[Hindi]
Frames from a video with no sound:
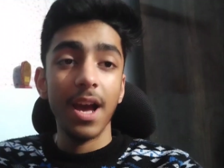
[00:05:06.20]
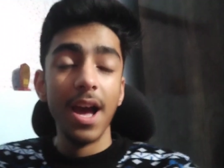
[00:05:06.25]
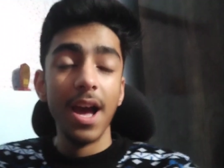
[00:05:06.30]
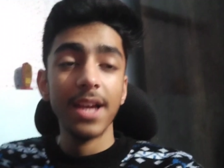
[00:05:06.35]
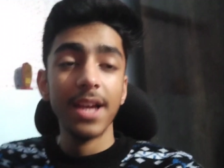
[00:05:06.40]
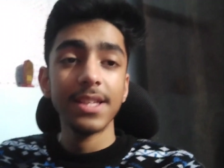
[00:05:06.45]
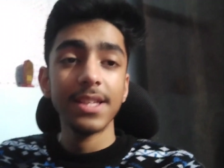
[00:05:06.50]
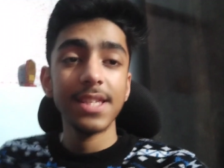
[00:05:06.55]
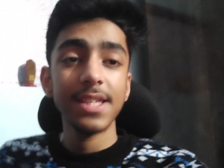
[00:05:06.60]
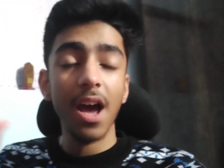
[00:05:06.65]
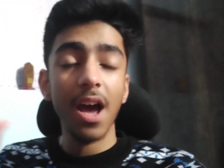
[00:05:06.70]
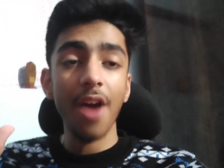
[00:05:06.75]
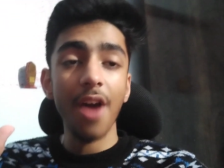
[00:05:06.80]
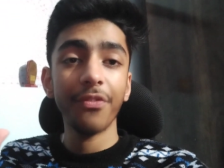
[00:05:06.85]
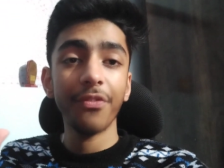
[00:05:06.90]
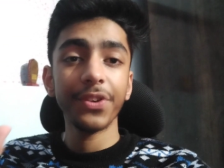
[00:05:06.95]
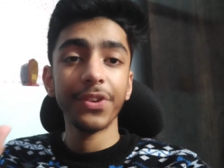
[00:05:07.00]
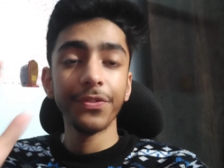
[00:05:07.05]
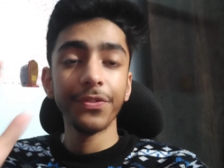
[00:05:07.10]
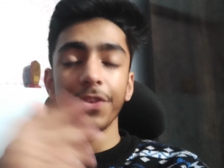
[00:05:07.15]
गाइज़
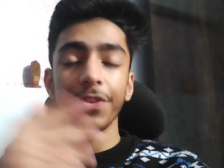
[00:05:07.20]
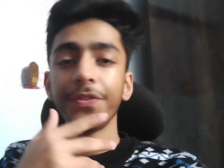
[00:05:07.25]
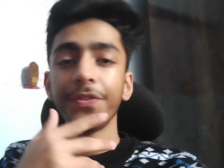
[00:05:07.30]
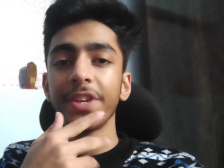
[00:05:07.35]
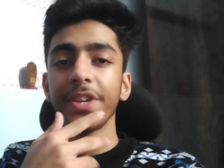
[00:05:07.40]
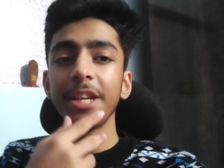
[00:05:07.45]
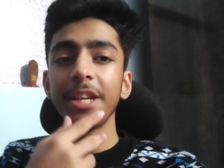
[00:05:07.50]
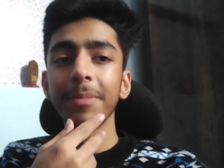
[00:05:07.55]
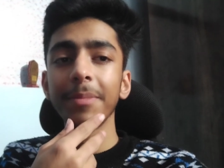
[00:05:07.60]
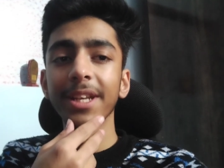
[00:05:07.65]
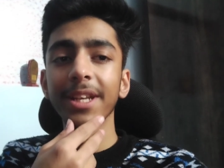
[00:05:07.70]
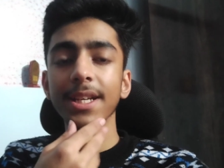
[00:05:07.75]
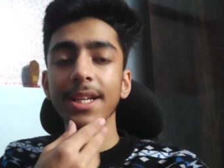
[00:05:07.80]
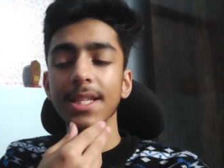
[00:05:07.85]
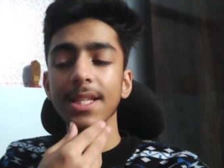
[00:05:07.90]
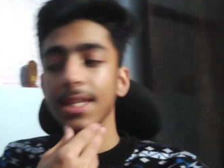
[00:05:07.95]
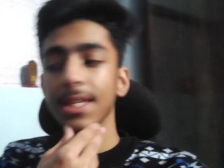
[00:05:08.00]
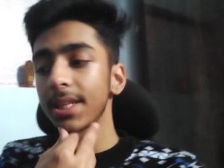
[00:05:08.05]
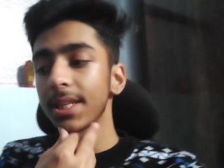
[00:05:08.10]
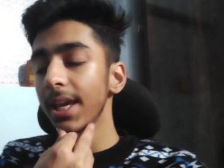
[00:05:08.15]
आफ्टर 15
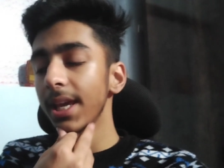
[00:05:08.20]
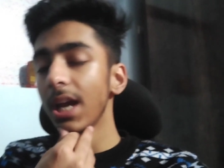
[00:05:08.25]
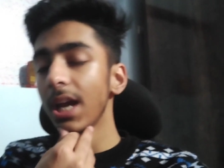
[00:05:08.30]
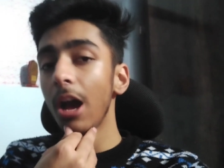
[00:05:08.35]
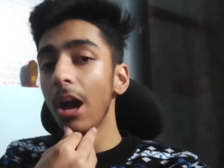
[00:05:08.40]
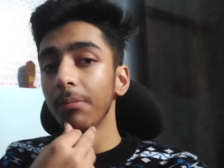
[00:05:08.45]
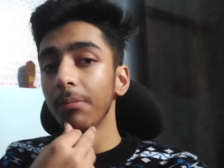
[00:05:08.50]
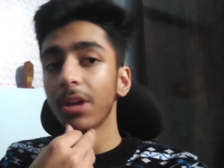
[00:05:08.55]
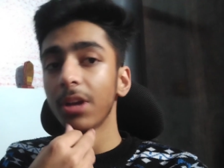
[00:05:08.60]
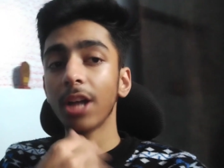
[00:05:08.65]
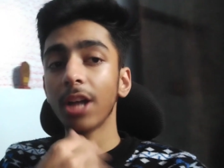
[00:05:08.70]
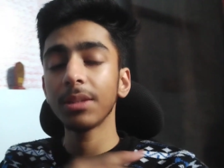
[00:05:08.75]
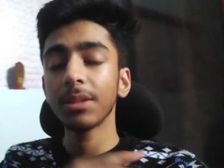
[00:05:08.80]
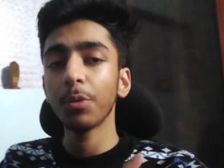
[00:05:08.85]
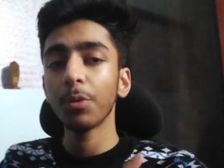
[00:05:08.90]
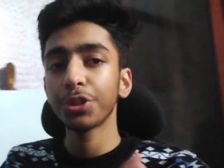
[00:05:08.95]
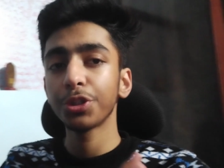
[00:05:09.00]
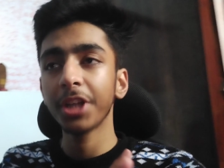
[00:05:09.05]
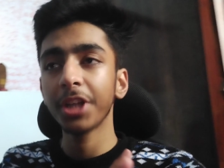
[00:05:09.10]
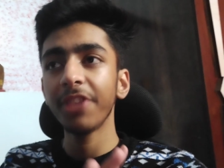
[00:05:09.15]
मिनट्स ये काम खत्म
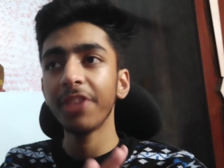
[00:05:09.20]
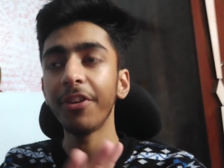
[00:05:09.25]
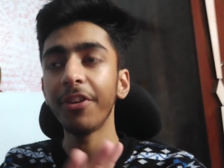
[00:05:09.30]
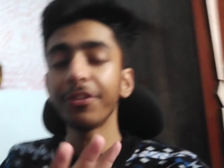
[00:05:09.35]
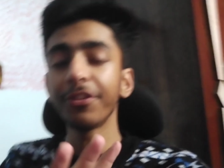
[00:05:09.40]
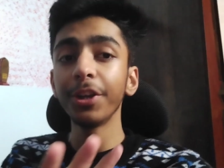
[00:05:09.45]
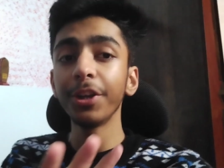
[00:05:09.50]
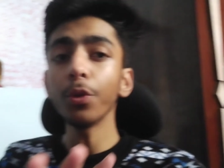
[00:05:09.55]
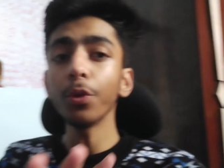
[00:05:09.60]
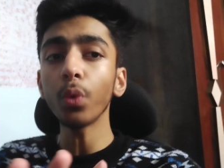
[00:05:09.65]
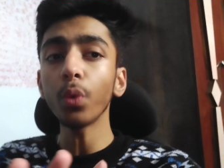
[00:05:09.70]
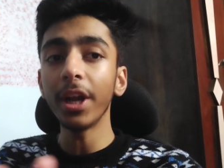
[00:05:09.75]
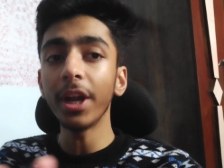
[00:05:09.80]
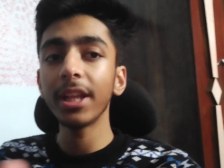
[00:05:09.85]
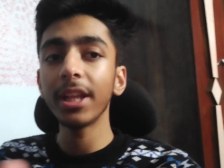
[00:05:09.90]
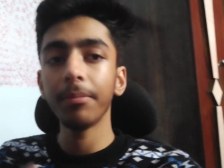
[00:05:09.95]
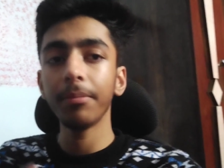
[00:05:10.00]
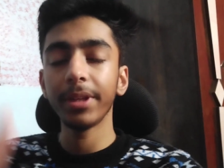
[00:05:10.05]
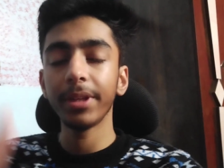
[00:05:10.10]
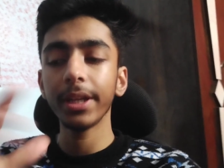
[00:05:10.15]
हो चुका है 15 टू
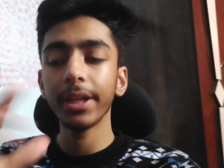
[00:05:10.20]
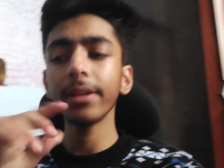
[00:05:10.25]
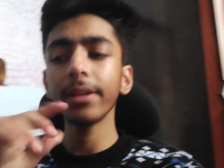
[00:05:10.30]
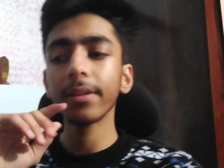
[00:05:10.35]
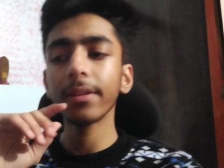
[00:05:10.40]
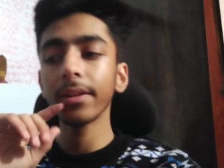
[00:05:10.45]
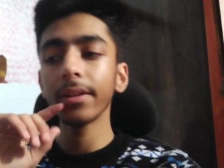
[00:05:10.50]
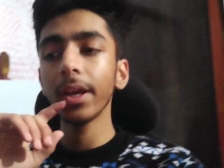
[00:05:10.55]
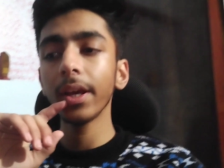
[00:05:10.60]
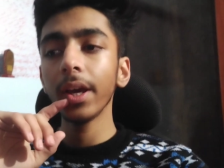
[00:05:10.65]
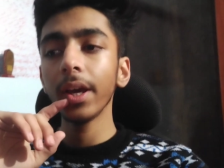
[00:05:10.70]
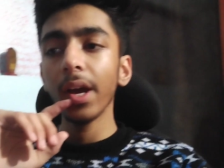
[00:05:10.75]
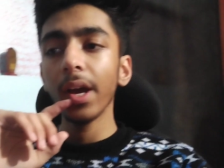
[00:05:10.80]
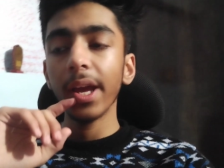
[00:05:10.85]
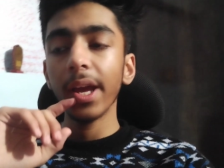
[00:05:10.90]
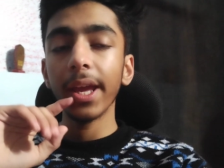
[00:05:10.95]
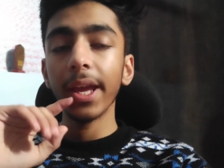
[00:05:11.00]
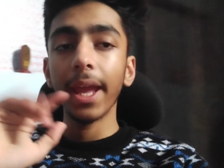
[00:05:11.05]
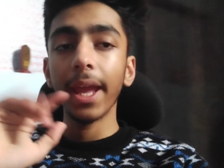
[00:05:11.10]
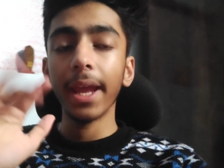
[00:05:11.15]
20 मिनट्स
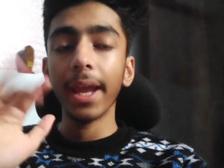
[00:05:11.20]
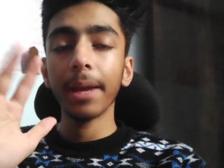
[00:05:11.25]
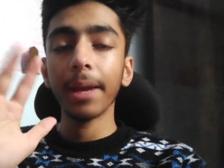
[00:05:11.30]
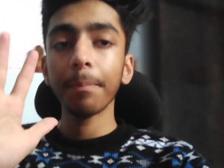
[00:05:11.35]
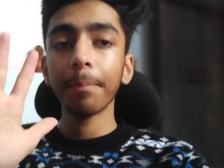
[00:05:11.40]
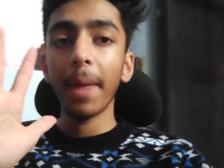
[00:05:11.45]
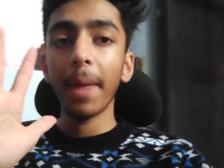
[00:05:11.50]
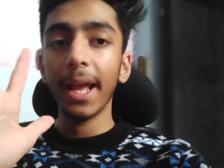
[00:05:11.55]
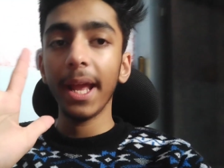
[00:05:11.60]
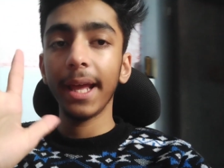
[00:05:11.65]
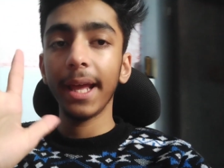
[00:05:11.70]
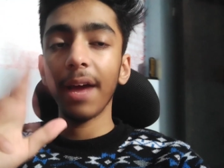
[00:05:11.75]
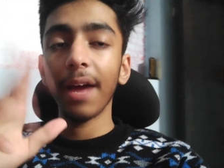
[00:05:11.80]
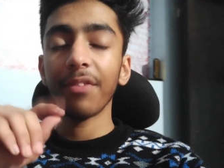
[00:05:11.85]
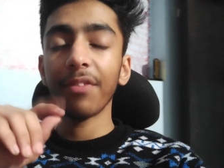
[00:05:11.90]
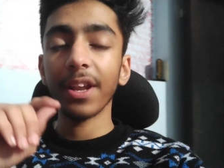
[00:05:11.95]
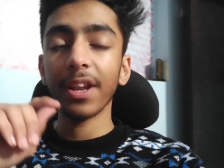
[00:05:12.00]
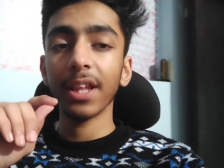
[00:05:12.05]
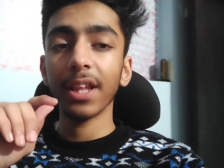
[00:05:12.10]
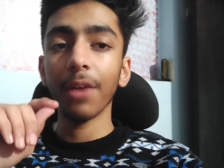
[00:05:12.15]
एक
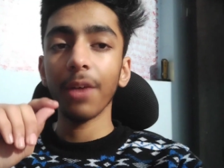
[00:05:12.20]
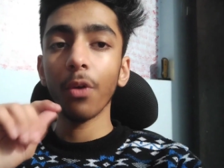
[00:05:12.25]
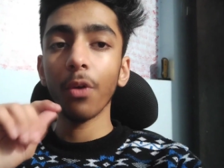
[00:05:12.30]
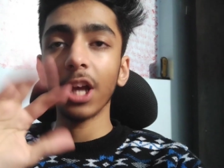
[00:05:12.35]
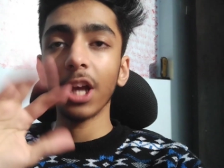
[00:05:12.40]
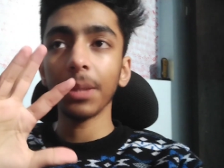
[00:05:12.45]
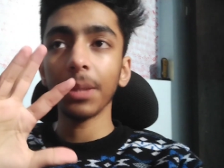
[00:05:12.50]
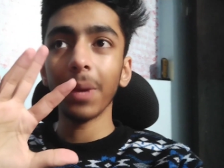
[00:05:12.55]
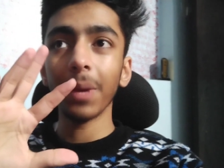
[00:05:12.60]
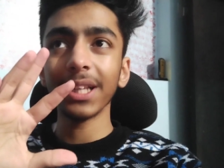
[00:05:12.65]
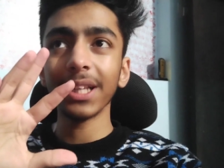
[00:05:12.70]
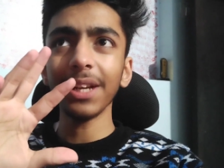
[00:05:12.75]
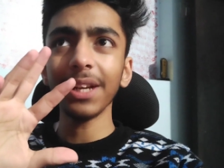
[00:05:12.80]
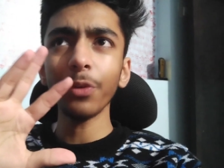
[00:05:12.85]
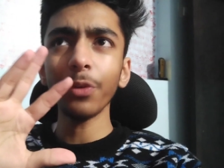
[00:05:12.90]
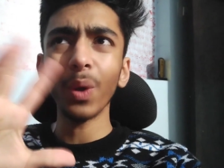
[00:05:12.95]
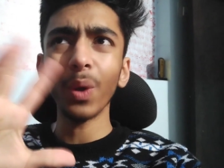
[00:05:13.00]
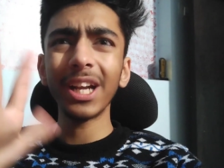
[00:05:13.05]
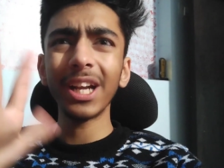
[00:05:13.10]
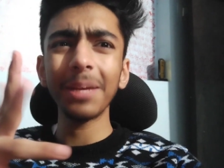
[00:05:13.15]
पैराग्राफ लिखना था वो खत्म हो गया
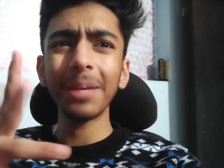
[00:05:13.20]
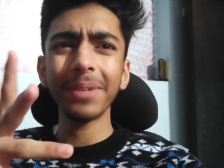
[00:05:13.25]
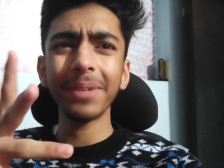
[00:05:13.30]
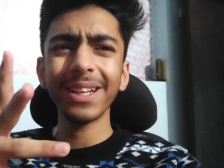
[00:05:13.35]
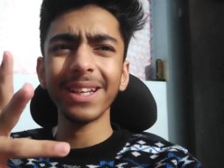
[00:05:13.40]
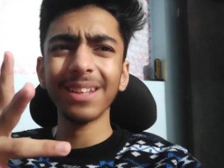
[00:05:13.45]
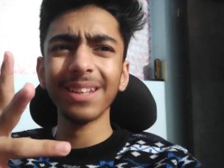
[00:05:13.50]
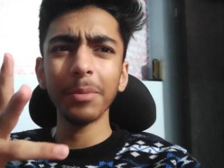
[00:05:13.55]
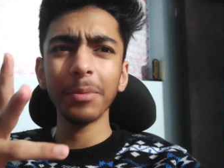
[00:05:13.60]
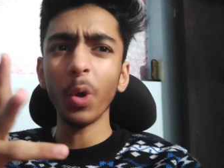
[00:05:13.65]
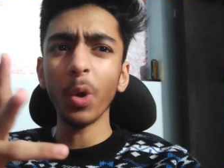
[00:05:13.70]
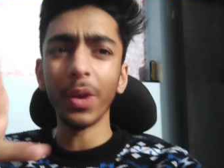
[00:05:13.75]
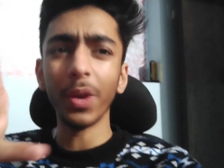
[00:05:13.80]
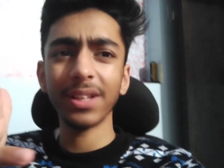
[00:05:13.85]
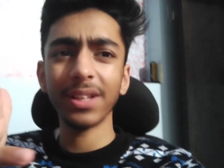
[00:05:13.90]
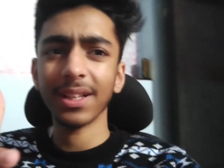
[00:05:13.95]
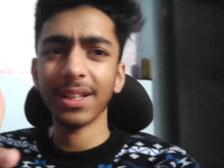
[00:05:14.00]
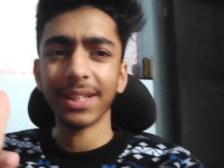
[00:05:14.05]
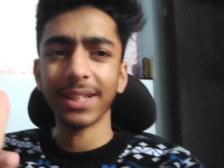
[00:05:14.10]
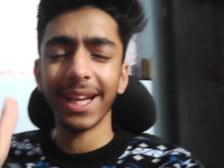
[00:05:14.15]
थिंक 20 मिनट्स कभी हो ही
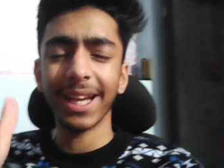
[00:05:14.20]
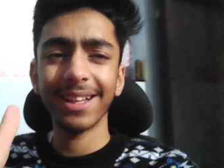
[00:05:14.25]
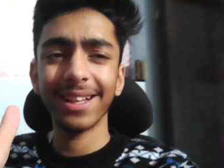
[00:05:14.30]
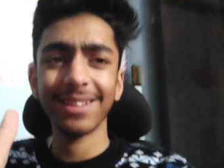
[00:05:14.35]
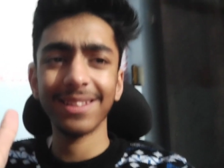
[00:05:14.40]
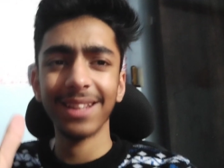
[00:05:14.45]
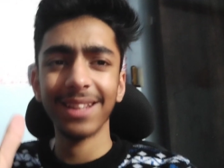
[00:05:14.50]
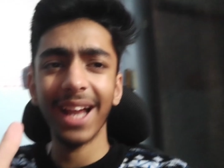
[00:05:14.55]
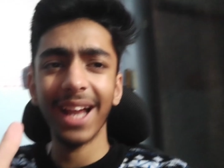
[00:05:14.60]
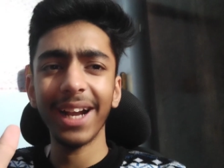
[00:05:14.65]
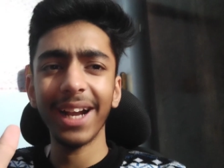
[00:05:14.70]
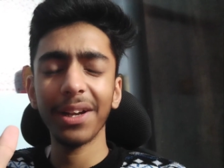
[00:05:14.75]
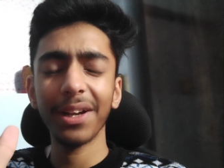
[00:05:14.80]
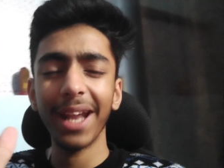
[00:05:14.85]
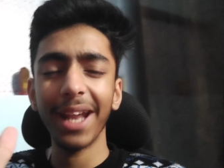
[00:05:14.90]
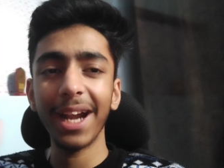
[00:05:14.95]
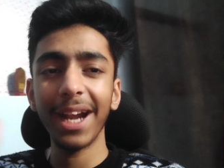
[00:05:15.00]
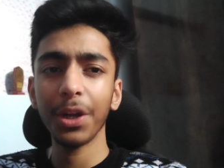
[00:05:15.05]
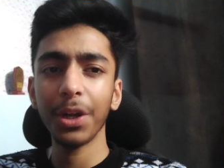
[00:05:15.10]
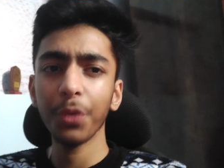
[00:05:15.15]
नहीं सकते इट्स लाइक
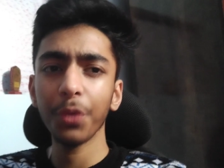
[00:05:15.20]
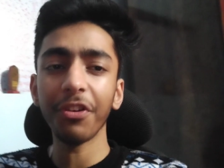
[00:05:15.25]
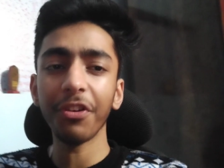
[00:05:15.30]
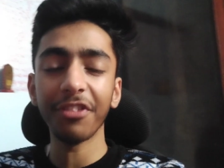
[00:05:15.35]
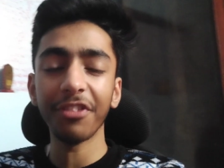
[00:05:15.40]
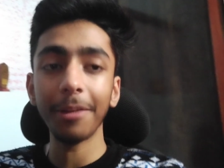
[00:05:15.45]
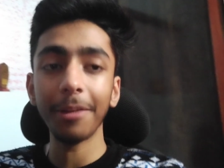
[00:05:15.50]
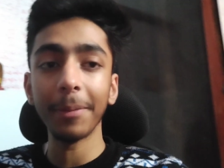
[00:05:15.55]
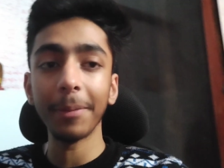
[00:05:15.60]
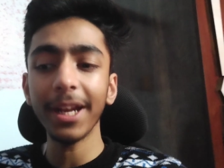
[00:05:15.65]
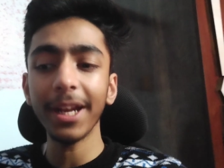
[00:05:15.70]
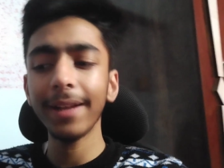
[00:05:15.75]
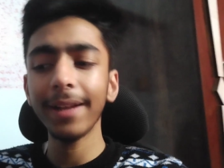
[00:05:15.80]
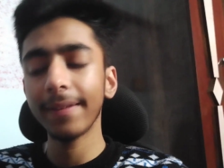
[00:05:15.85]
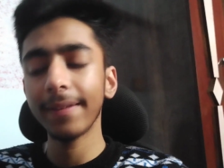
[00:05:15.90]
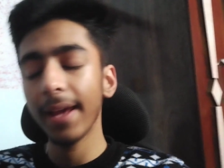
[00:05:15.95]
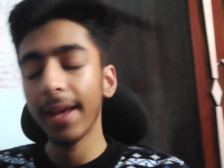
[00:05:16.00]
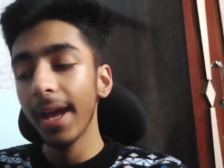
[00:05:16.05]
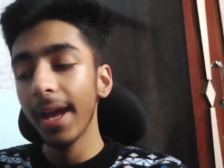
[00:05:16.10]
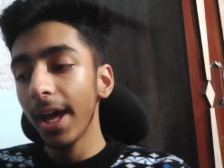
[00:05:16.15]
10 टू 15
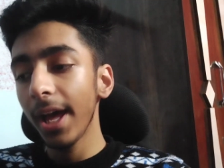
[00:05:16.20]
मिनट्स